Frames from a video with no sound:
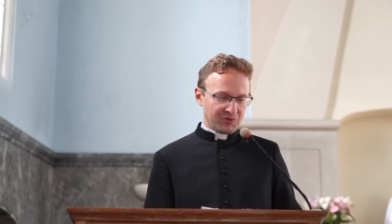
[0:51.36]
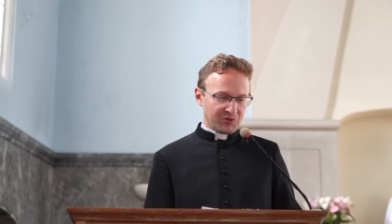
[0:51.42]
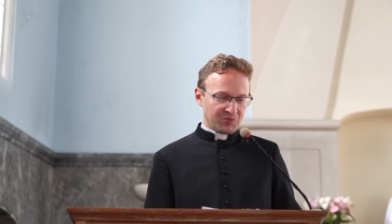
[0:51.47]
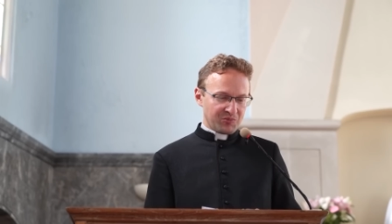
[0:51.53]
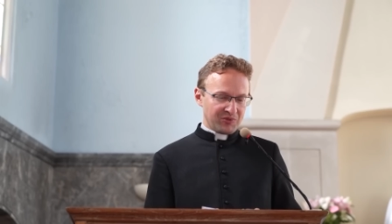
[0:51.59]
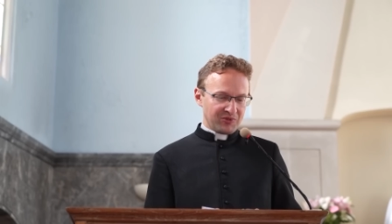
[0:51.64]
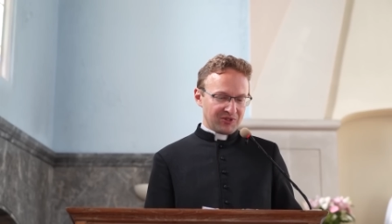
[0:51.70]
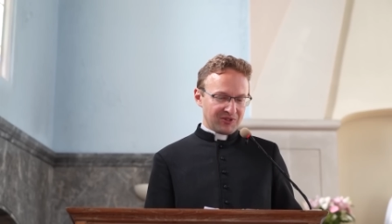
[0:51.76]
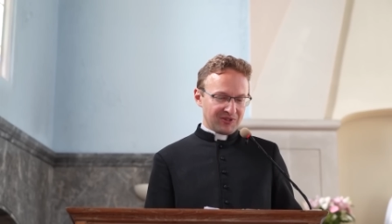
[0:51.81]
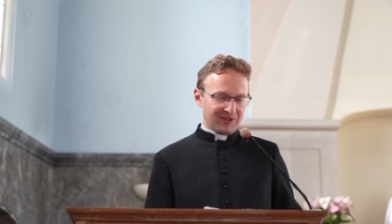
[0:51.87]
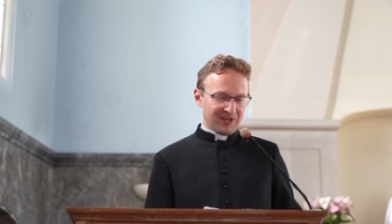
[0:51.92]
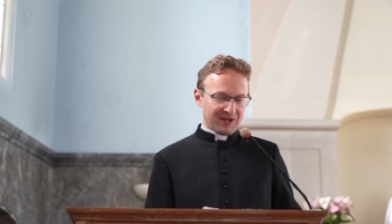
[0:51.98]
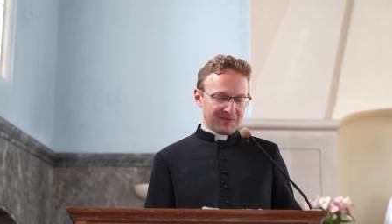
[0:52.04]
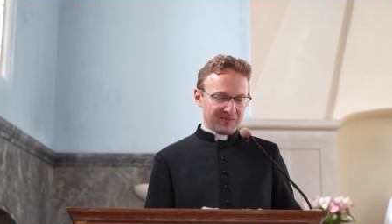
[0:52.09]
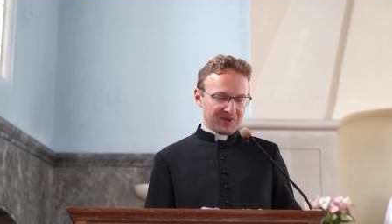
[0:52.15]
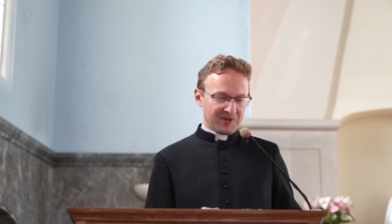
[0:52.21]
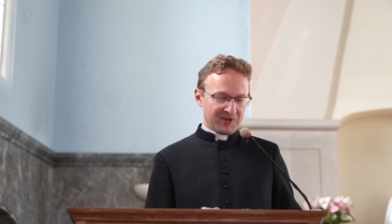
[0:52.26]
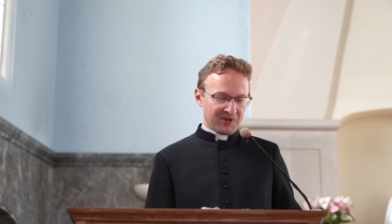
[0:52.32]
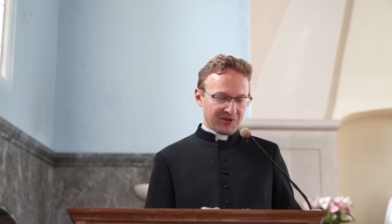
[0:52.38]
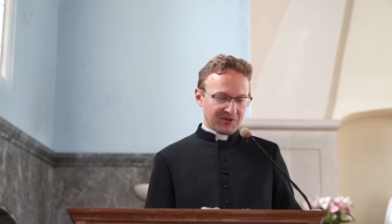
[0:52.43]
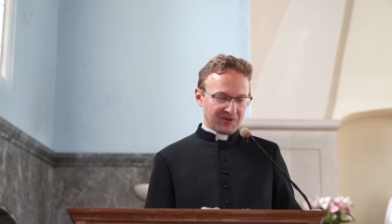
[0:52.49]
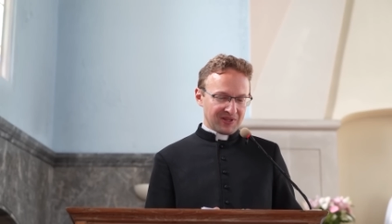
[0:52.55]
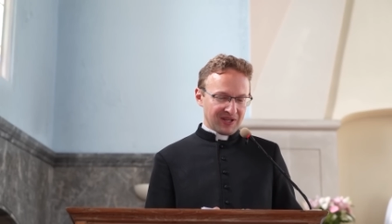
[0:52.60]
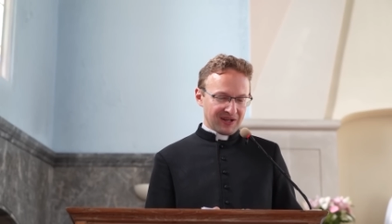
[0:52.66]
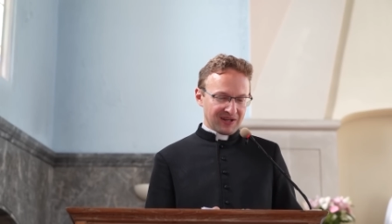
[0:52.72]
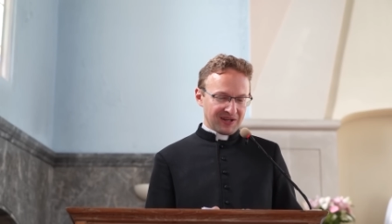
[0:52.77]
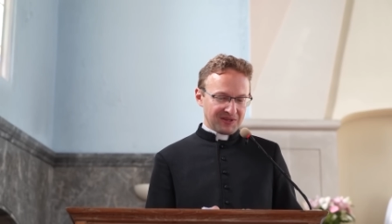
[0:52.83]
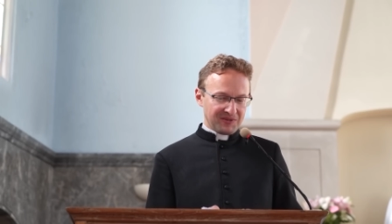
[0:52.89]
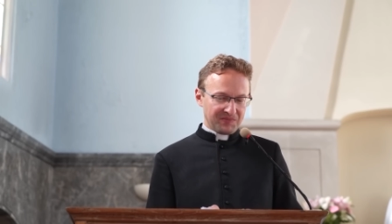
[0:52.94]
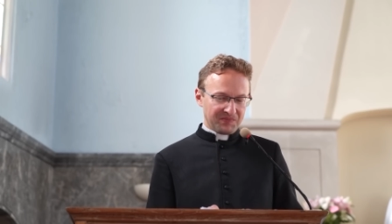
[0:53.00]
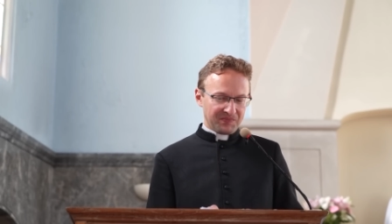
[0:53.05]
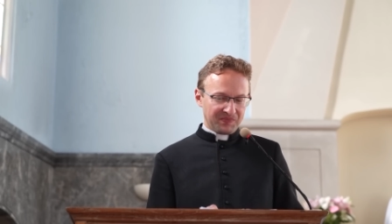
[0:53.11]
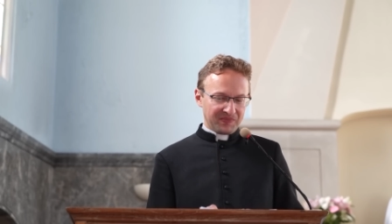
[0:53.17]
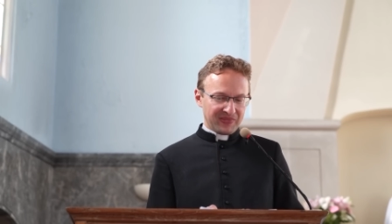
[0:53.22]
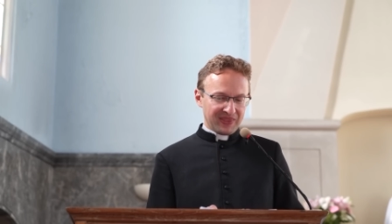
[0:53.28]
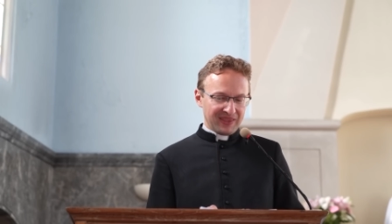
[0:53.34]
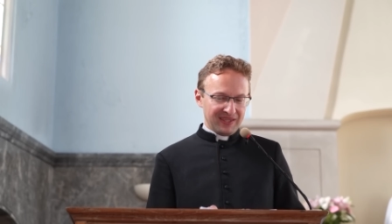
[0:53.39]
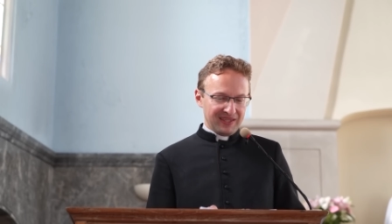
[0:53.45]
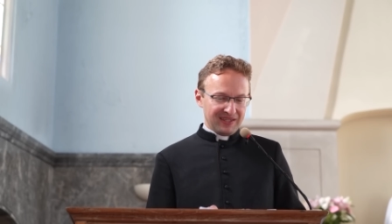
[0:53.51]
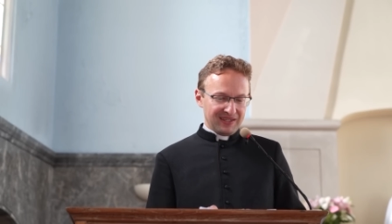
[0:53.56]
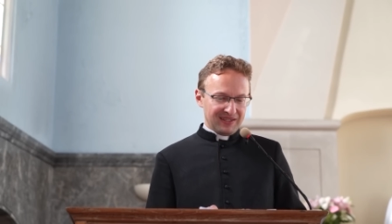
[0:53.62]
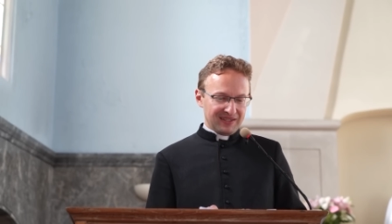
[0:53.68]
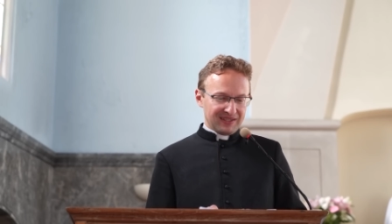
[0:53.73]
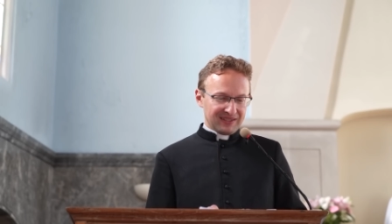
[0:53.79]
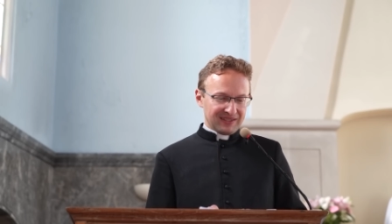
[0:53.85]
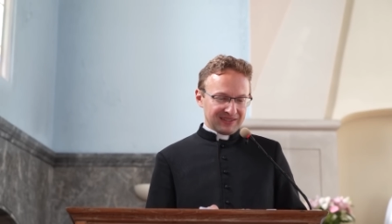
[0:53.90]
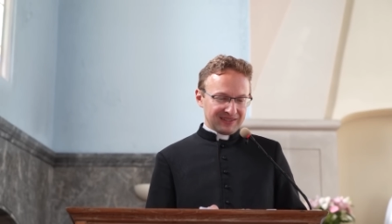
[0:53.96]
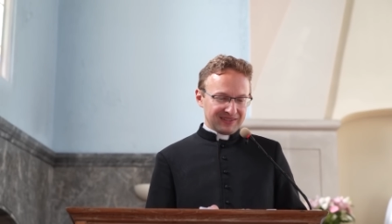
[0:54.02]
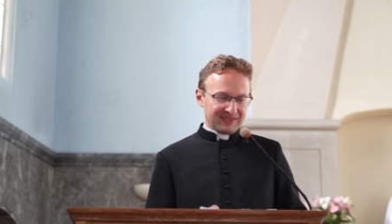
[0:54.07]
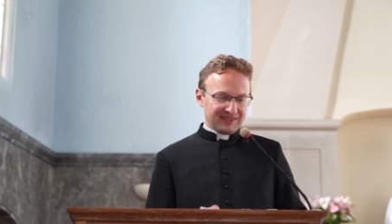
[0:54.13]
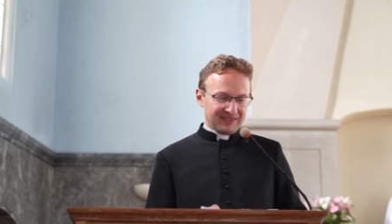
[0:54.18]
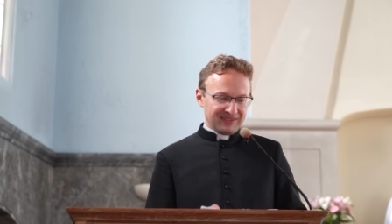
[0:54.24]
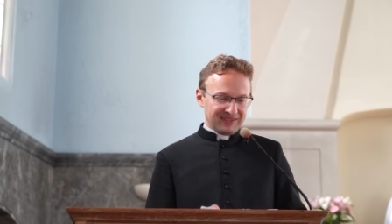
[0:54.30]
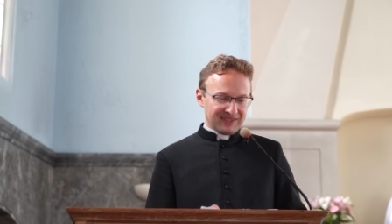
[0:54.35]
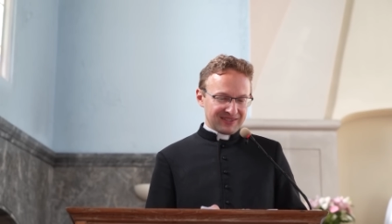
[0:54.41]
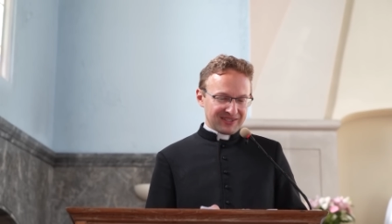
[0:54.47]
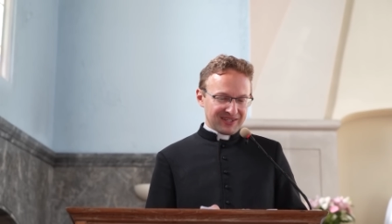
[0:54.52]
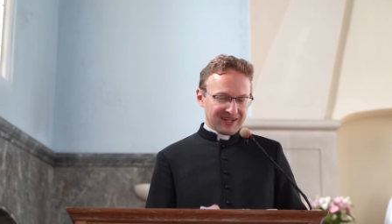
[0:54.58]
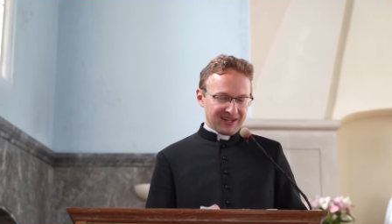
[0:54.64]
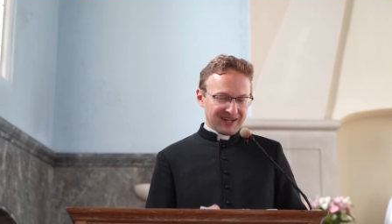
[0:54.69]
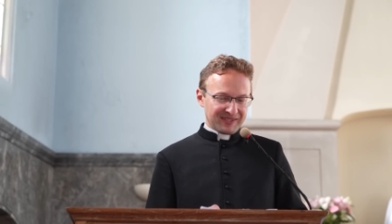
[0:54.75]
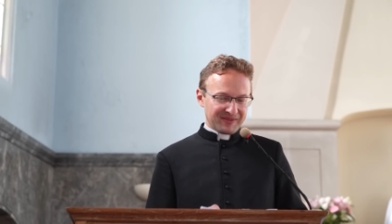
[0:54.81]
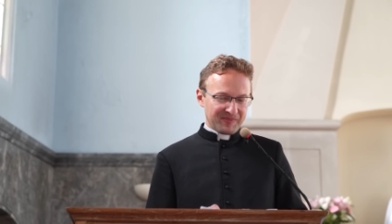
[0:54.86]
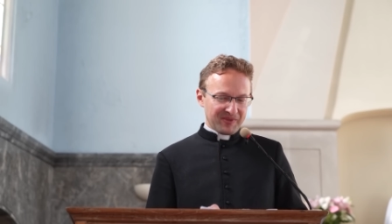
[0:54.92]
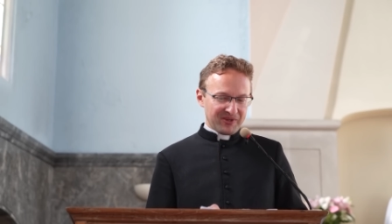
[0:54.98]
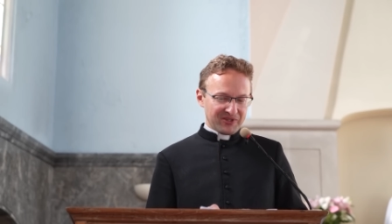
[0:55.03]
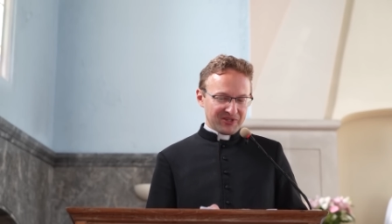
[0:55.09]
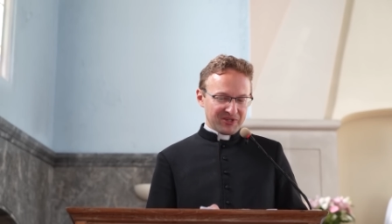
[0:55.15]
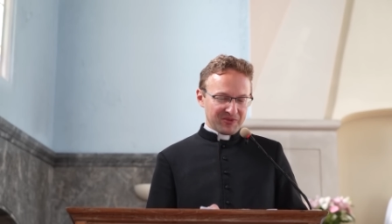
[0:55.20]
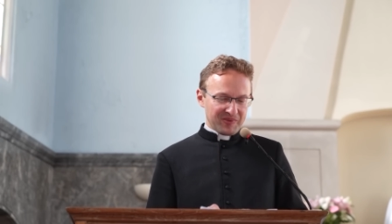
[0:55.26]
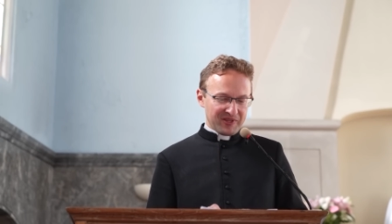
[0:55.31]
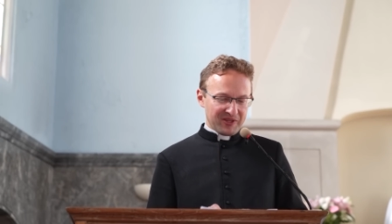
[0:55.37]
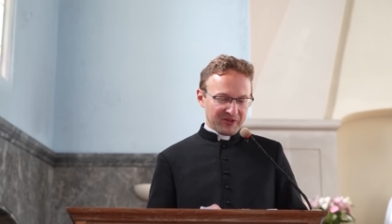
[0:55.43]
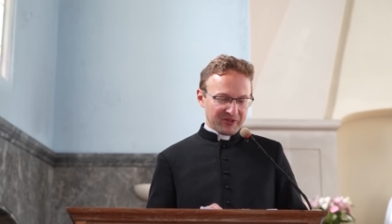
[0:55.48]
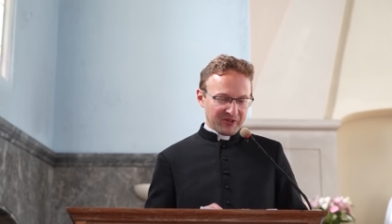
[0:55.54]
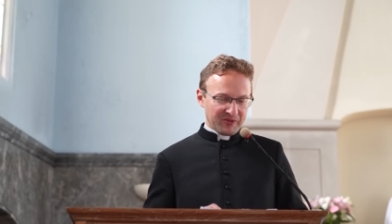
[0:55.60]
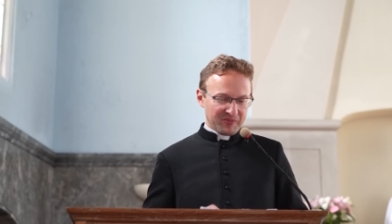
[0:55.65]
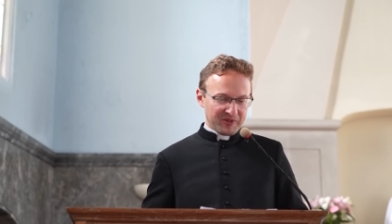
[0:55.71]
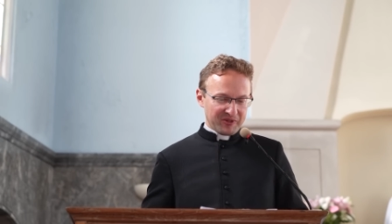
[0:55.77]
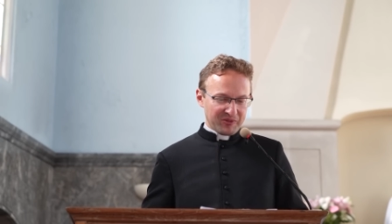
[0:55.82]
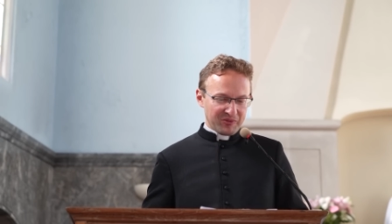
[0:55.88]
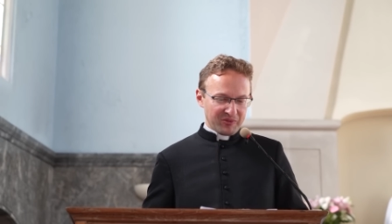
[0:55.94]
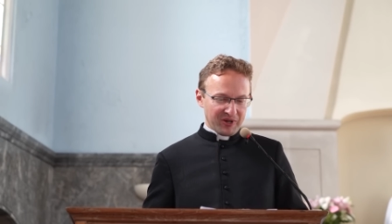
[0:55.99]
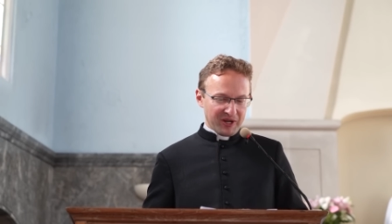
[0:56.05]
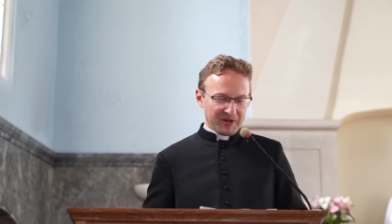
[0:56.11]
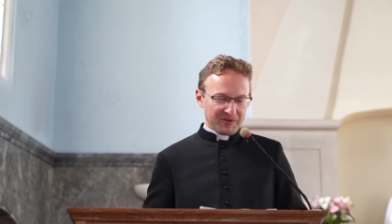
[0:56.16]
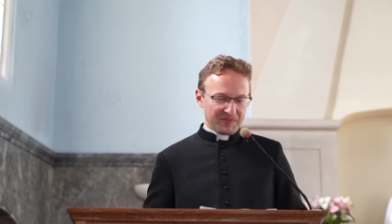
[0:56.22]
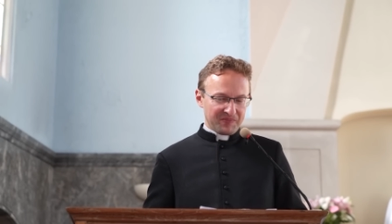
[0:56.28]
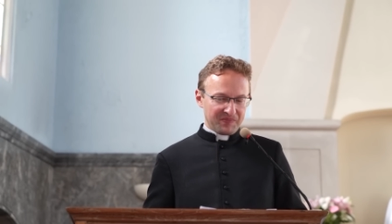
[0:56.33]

już pójść jakby krok dalej. E, I jeszcze raz proszę, żeby te osoby, które,